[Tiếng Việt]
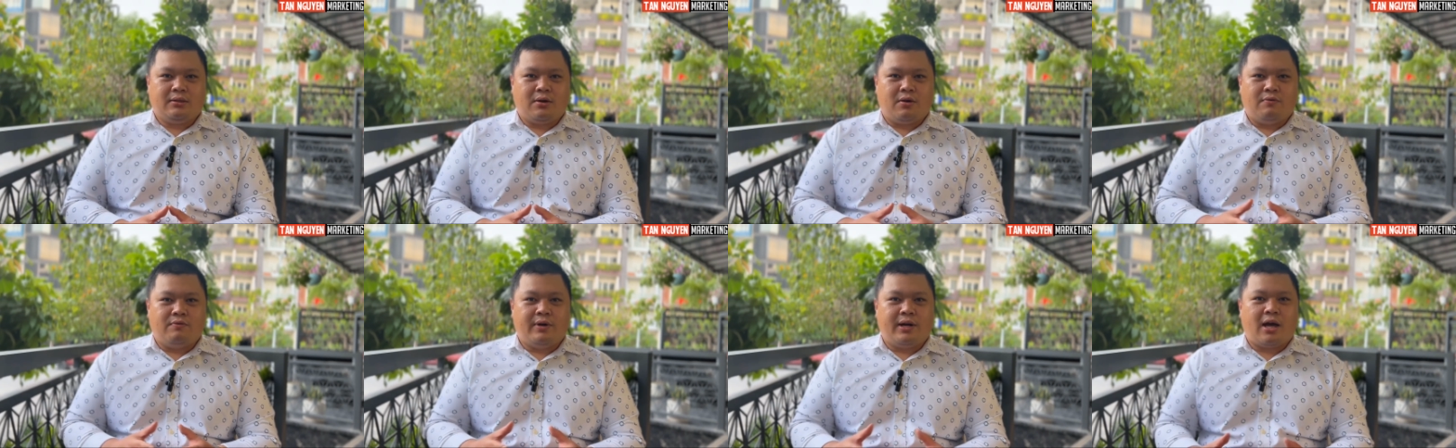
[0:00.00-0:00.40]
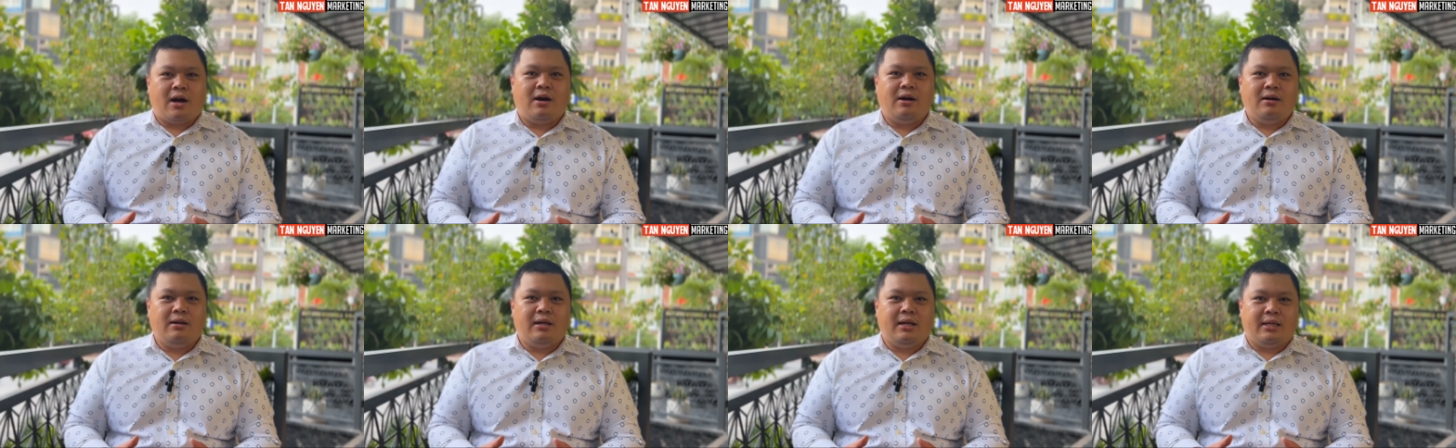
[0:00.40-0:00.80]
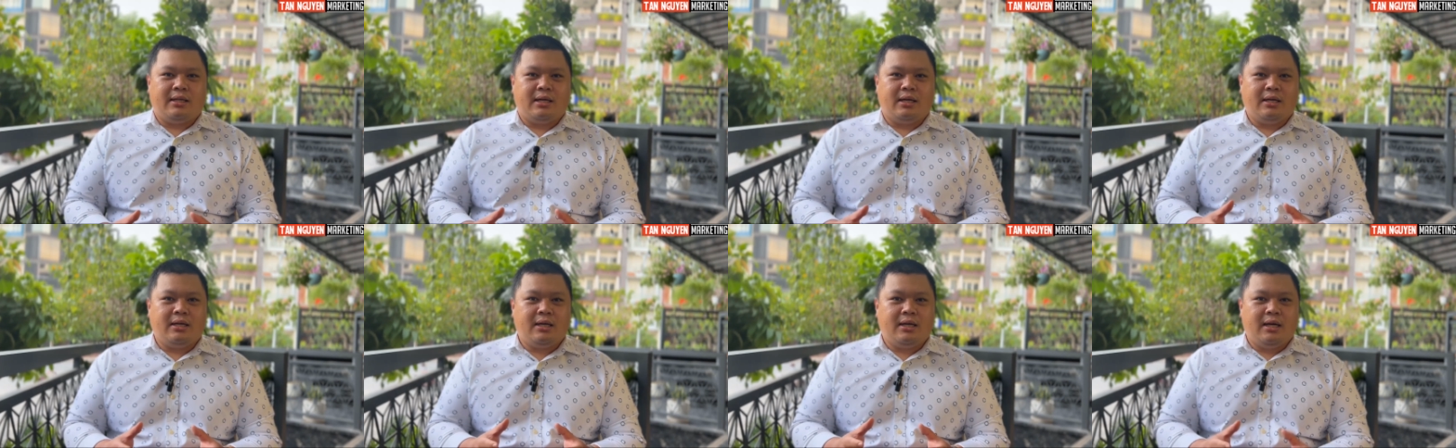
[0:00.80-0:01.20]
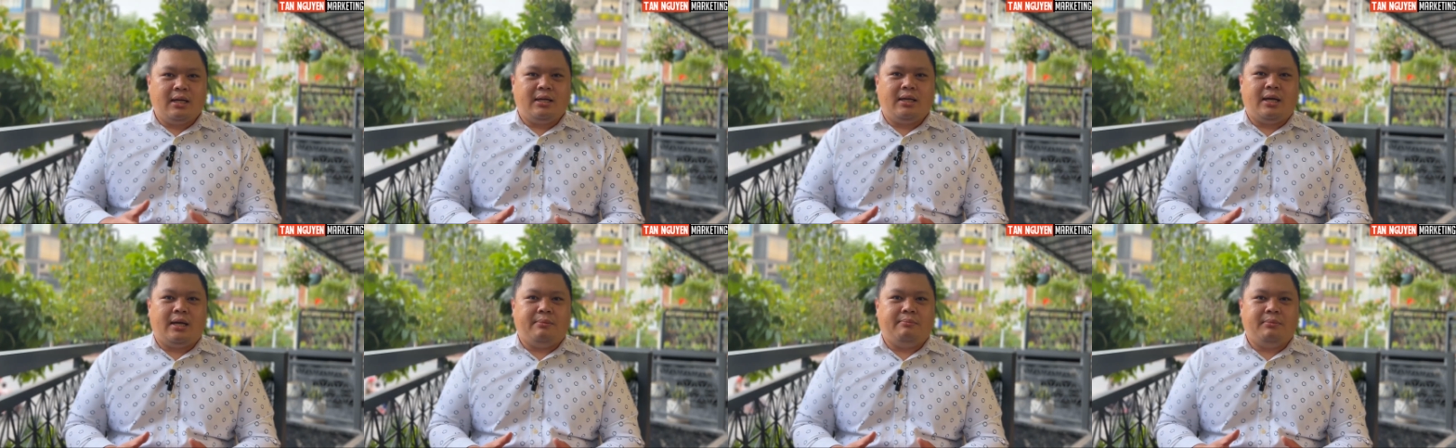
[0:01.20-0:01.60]
cùng với đó là những
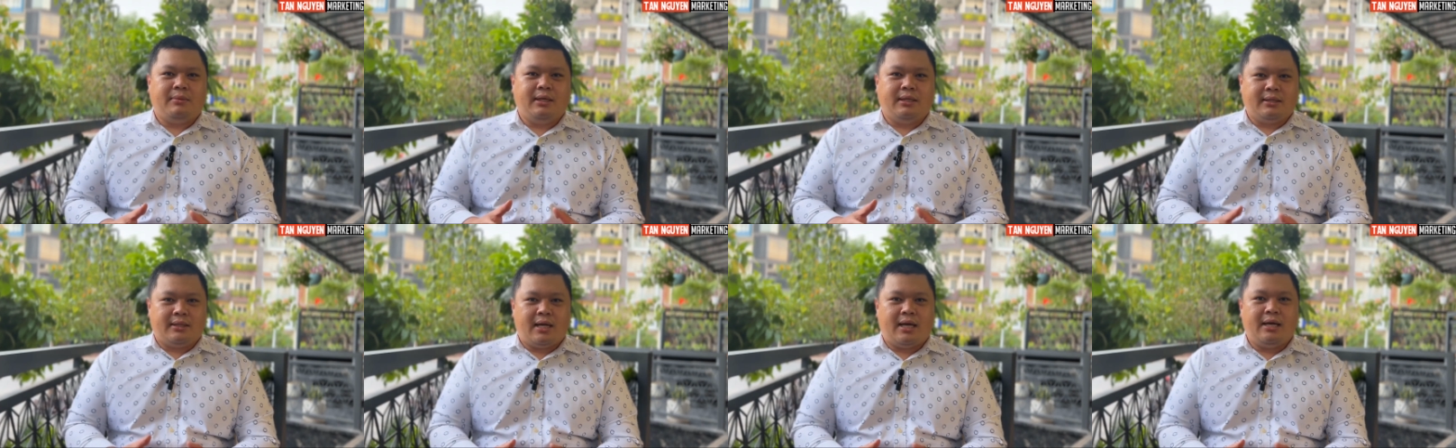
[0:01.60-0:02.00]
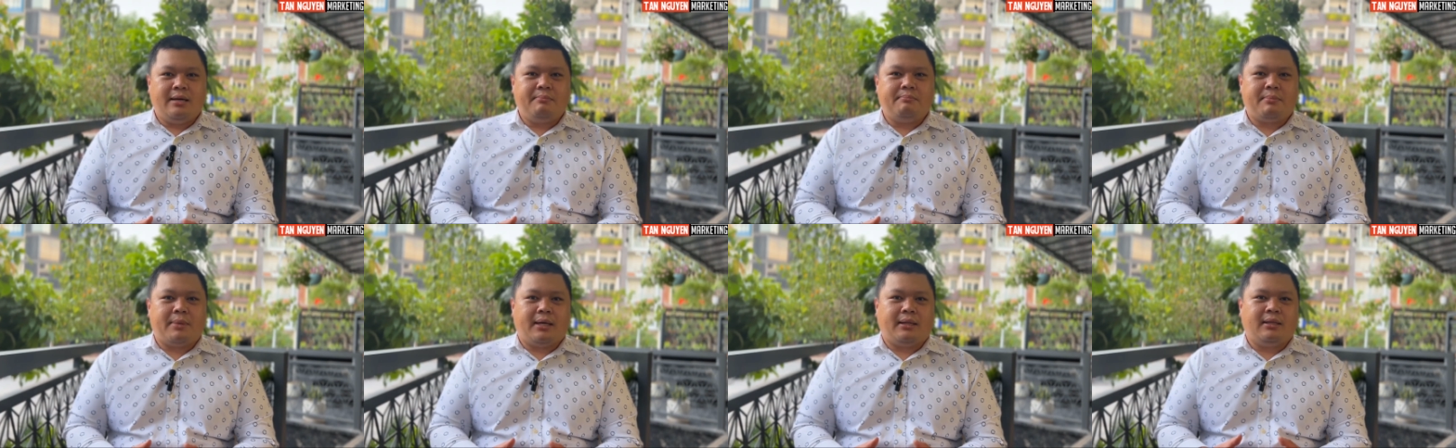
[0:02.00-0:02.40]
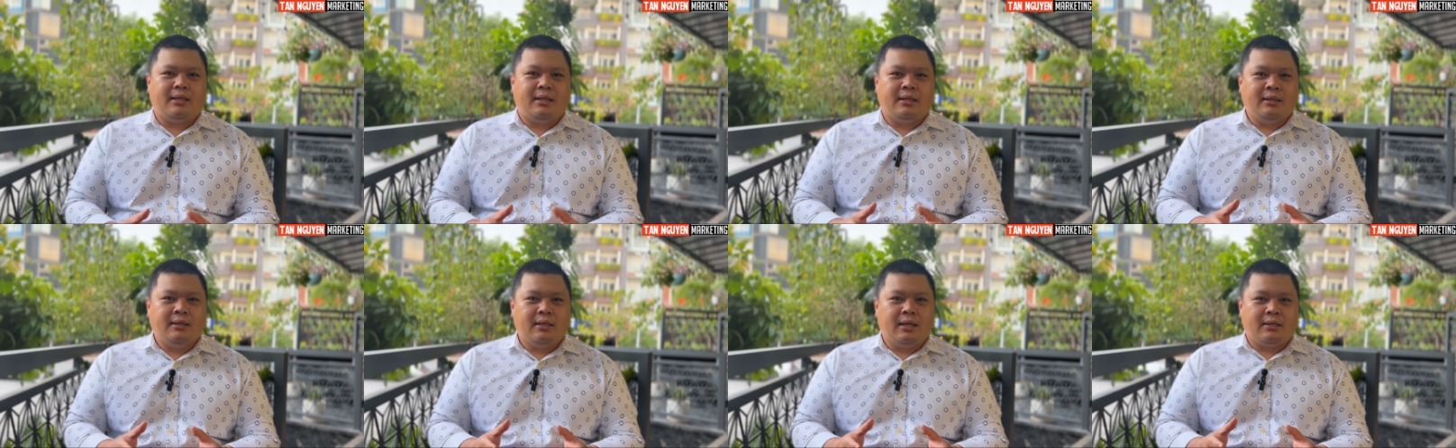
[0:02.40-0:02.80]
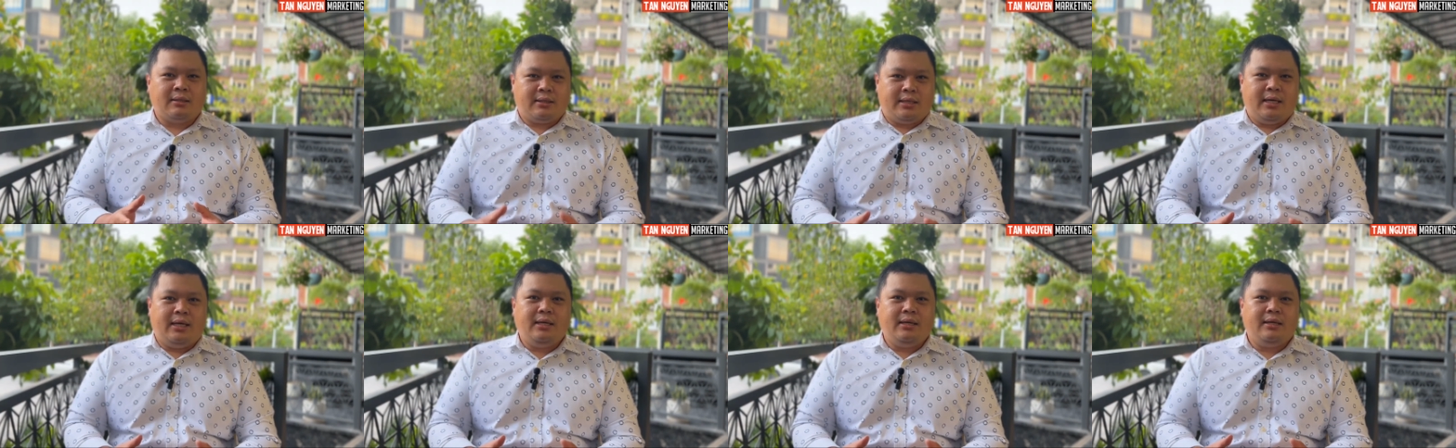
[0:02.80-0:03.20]
kinh nghiệm thực tế mang tính thực
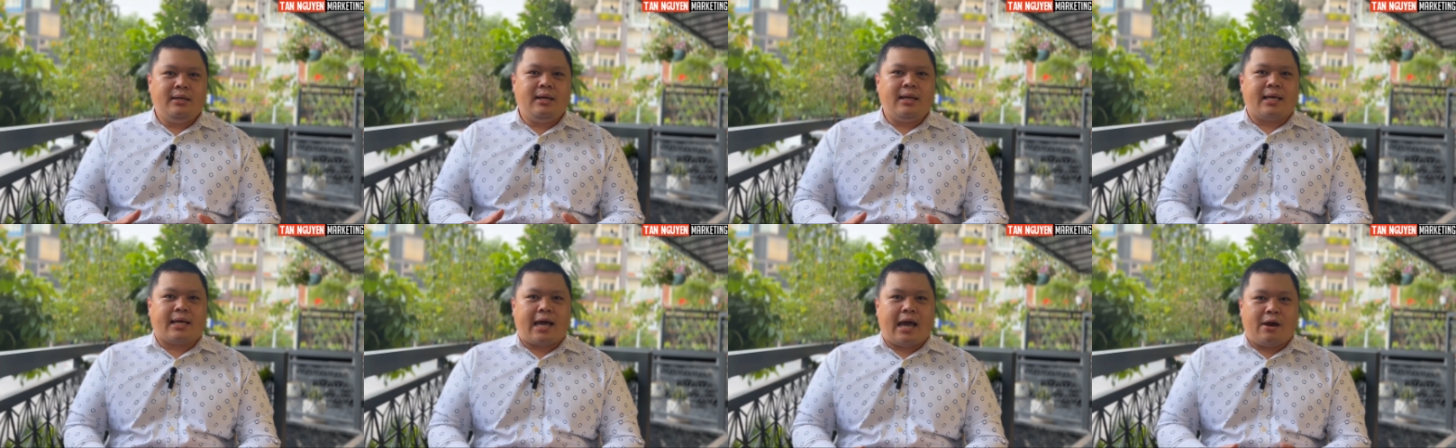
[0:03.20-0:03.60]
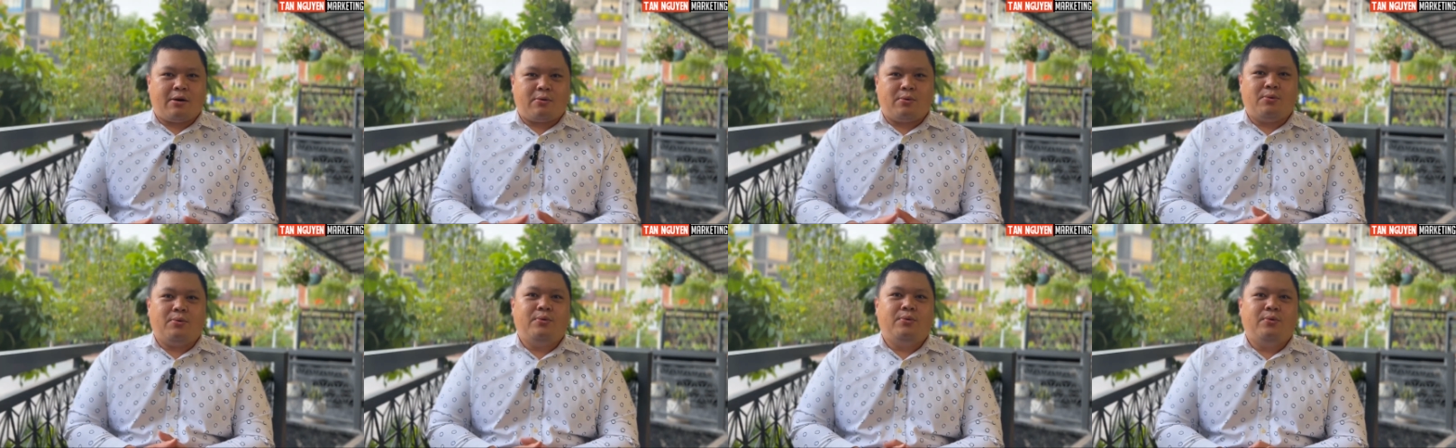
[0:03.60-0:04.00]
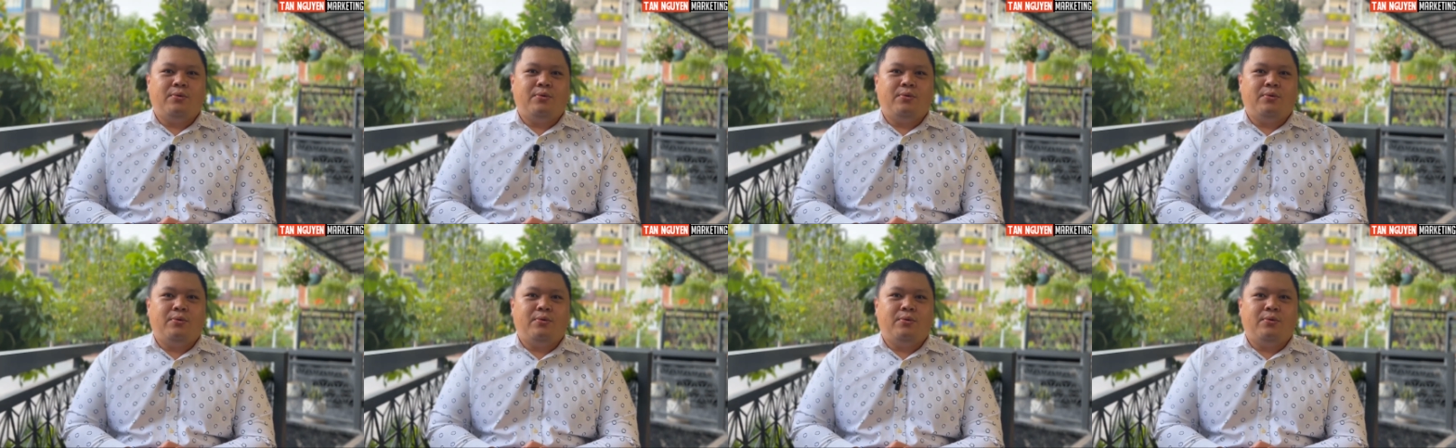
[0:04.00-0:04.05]
chiến rất là cao